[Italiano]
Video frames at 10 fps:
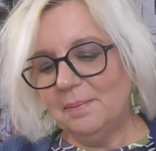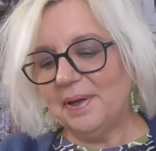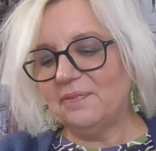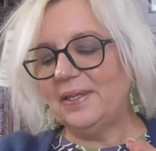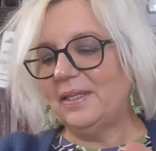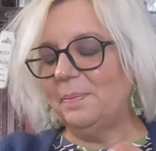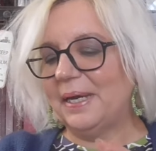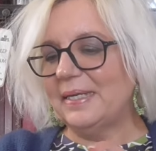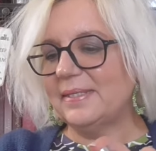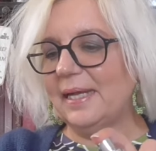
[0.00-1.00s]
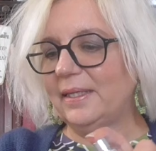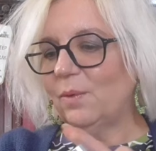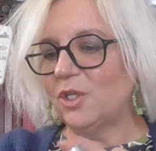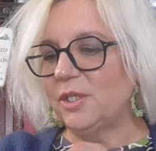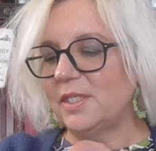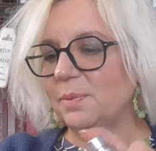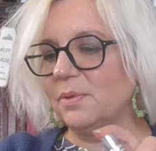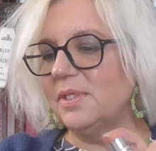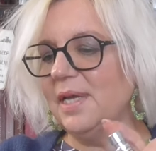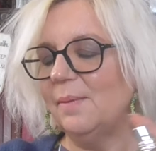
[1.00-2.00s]
perfetti per l'estate, qua ce li
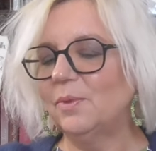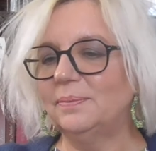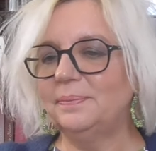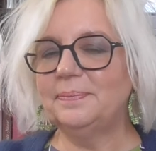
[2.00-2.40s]
spruzziamo.